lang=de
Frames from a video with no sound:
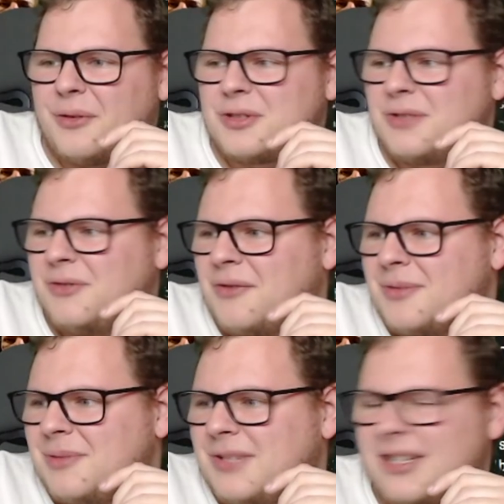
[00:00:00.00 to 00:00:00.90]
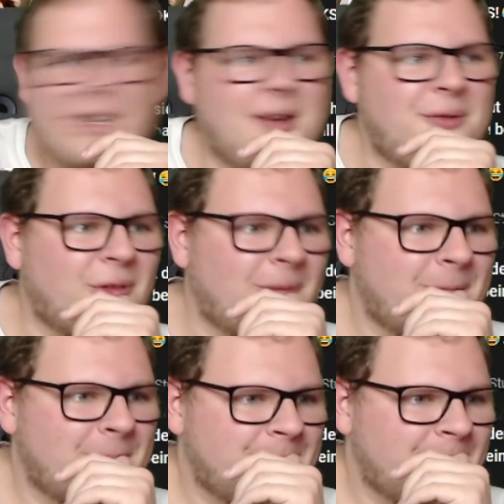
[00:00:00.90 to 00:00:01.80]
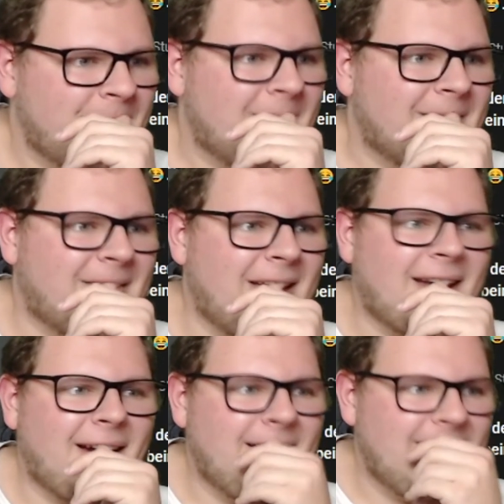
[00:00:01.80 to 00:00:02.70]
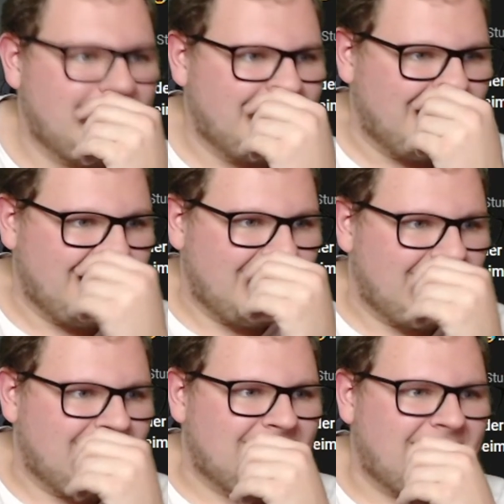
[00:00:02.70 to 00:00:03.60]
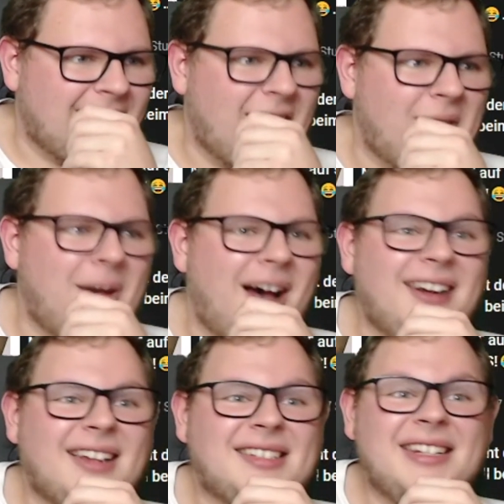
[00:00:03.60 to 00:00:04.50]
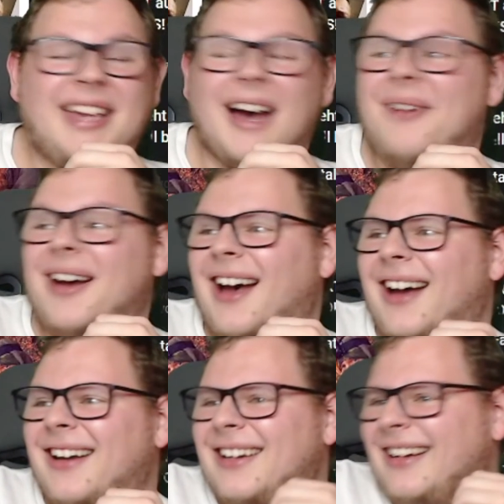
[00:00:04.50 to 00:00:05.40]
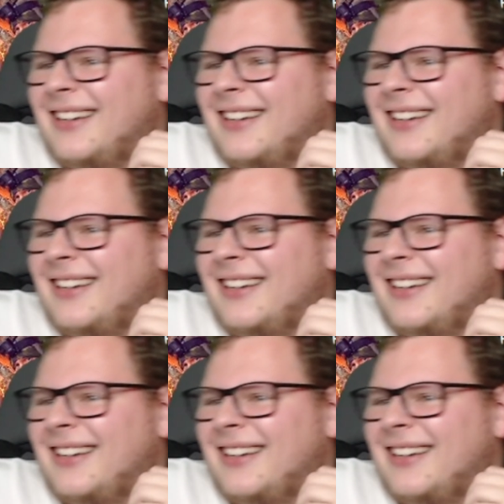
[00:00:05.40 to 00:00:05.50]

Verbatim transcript: Frisches Video vom 17.11. Sehr geil. Der ging aber mal anders in die Kamera.